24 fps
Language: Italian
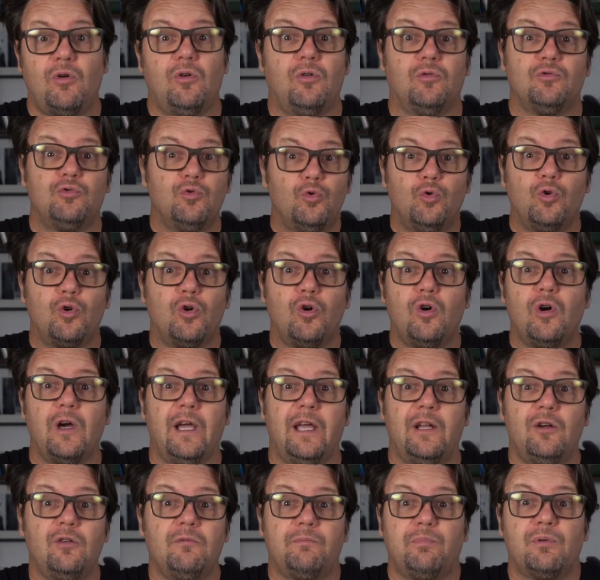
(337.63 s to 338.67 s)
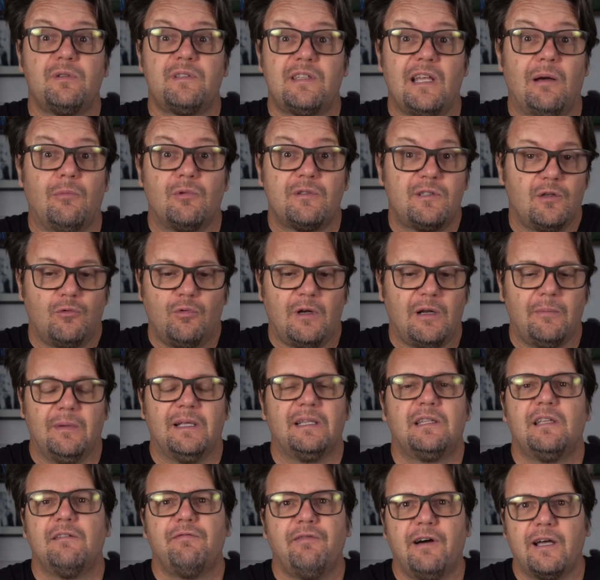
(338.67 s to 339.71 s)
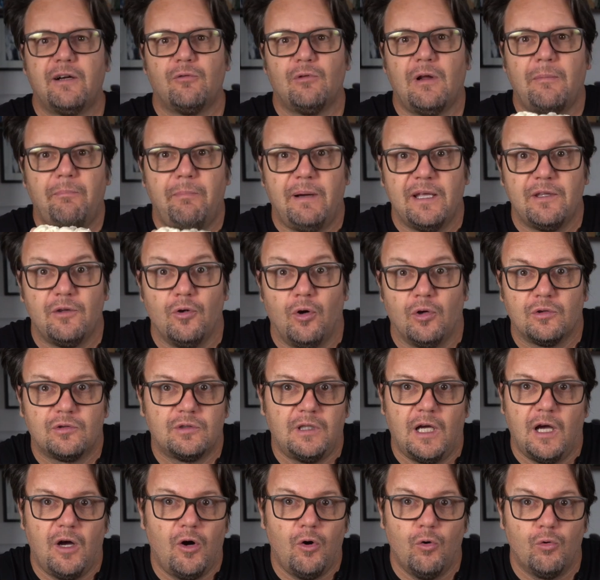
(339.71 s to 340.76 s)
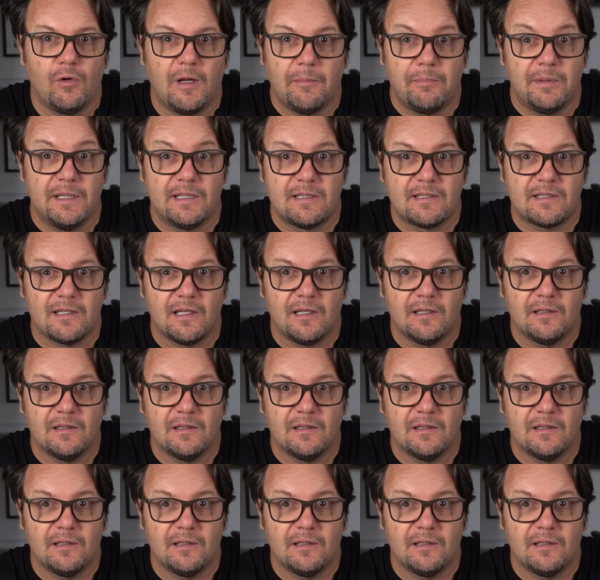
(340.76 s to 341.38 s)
o duro e non possiamo sicuramente fare una pagnotta o una pizza.